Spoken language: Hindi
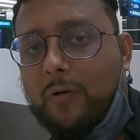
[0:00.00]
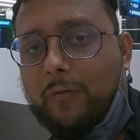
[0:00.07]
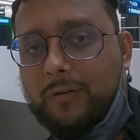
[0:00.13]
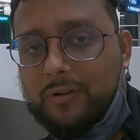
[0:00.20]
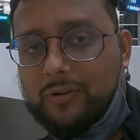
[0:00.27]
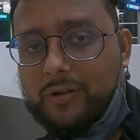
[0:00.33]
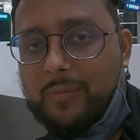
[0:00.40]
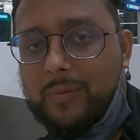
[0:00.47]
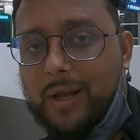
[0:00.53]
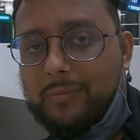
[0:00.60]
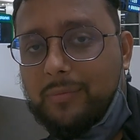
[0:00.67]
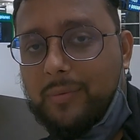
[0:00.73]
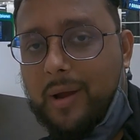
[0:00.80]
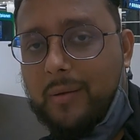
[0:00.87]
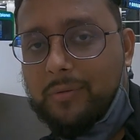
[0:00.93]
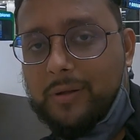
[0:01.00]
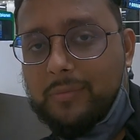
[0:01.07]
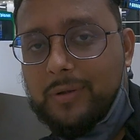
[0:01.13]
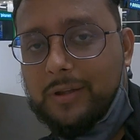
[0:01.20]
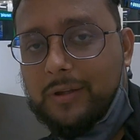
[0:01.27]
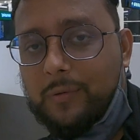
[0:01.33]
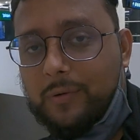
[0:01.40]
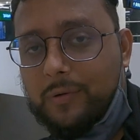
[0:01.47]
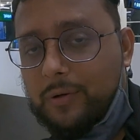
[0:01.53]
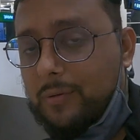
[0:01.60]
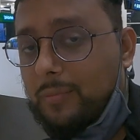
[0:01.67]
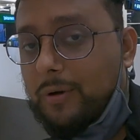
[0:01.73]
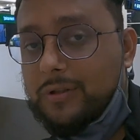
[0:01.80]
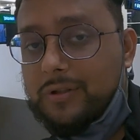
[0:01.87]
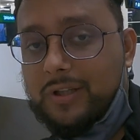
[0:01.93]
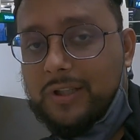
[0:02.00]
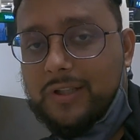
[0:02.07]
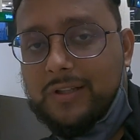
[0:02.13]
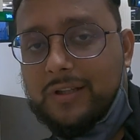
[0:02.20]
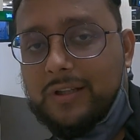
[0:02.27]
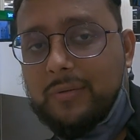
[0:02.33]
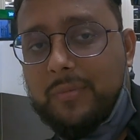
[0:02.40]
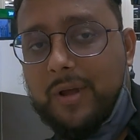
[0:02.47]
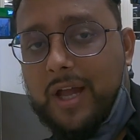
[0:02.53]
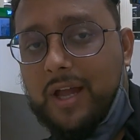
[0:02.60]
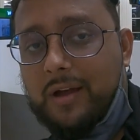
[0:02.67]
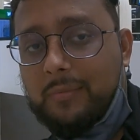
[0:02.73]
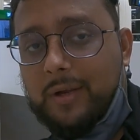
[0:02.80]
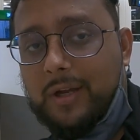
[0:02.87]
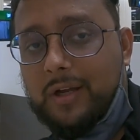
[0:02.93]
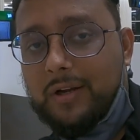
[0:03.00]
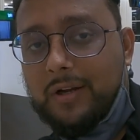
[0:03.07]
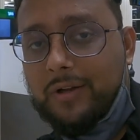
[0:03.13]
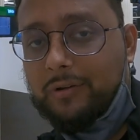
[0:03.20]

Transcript: और फिर उसके बाद में मैं आपसे मिलता हूँ क्योंकि बहुत जल्दी जल्दी में आया मैं